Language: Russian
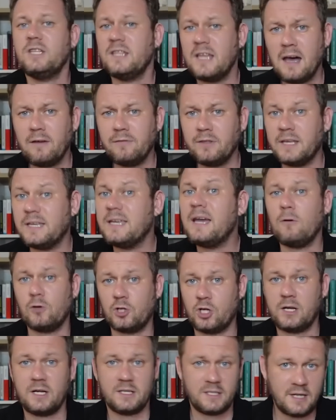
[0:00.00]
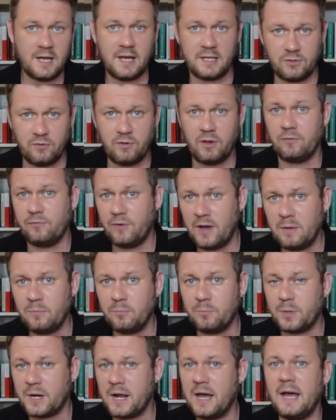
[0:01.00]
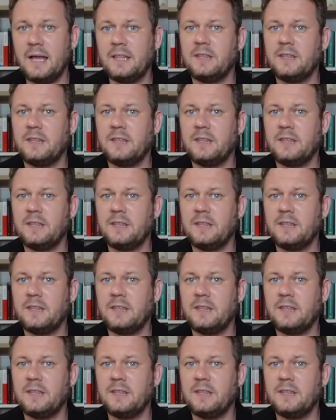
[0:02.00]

Недавно я уже рассказывал вам про